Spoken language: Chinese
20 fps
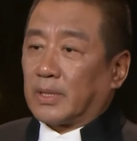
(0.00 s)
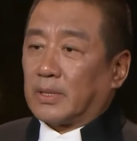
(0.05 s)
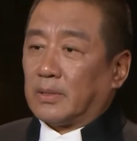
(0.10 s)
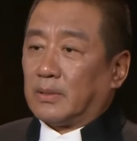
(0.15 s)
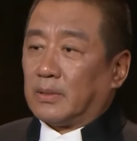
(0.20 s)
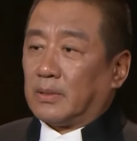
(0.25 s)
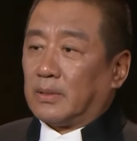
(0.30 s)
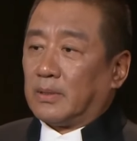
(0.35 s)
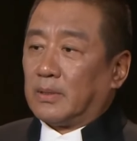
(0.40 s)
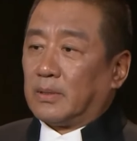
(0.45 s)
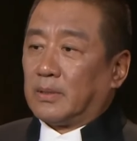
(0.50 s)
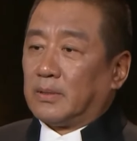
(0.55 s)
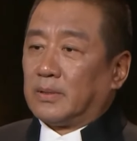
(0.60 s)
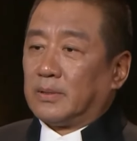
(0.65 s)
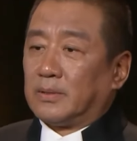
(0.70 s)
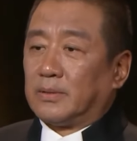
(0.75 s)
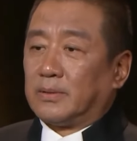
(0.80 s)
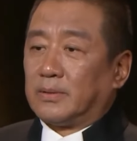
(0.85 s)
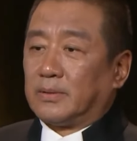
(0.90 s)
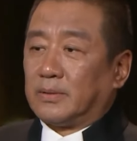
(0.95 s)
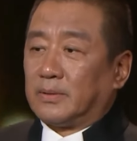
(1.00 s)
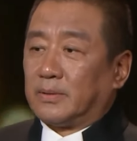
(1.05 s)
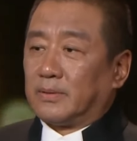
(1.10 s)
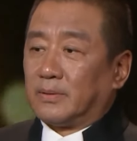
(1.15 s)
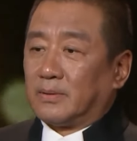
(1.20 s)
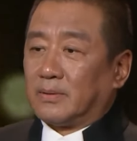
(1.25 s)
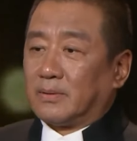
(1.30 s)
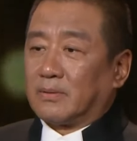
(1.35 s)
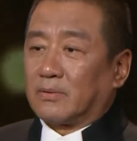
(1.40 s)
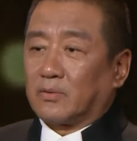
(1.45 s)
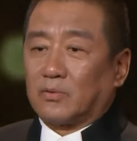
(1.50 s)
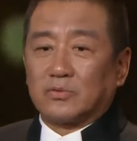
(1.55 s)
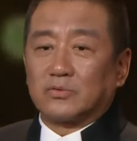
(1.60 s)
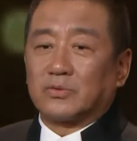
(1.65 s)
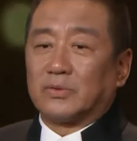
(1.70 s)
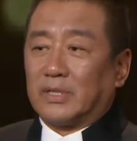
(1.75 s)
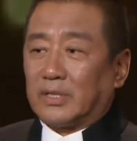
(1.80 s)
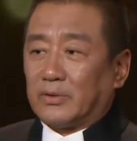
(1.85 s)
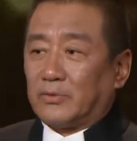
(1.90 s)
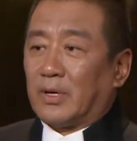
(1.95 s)
的呃工
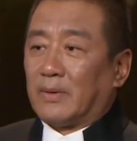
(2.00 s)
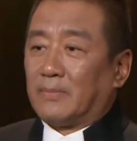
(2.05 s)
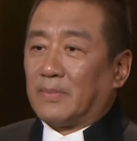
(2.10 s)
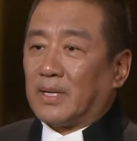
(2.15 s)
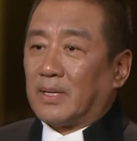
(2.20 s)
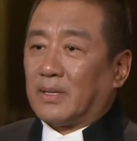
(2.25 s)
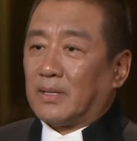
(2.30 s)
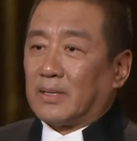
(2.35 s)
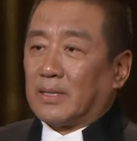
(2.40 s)
作人员们，